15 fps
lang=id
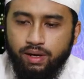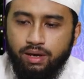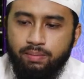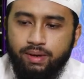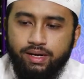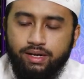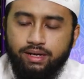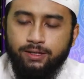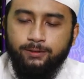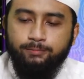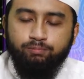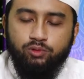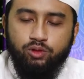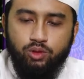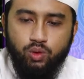bagaimana
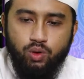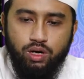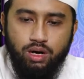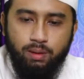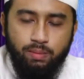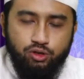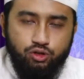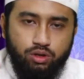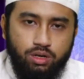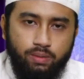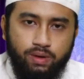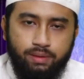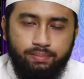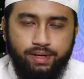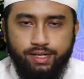doa masuk
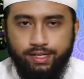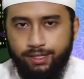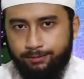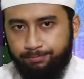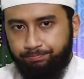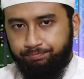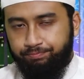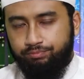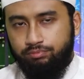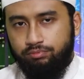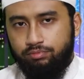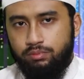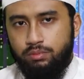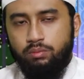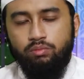kamar mandi.
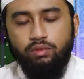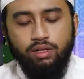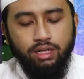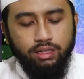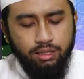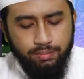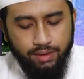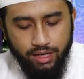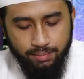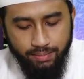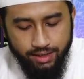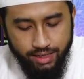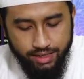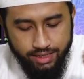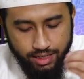Nanti
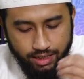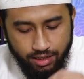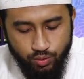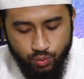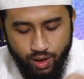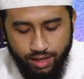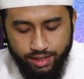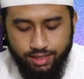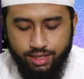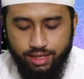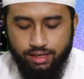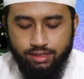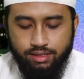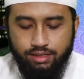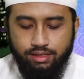bagaimana dia
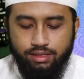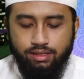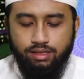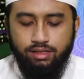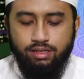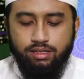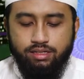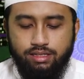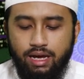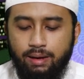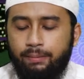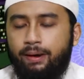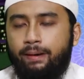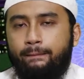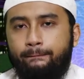keluarnya
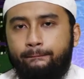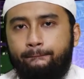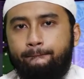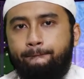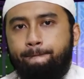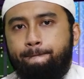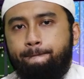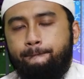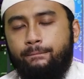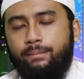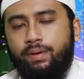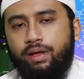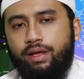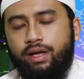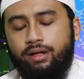sama.
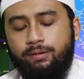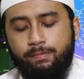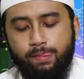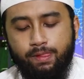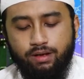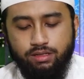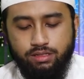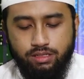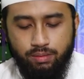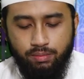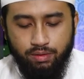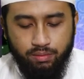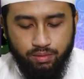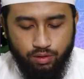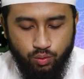Ya,
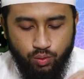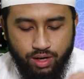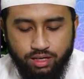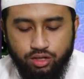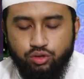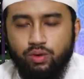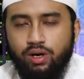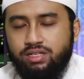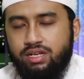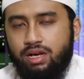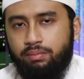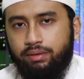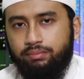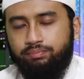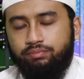keluarnya juga
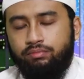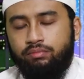sama.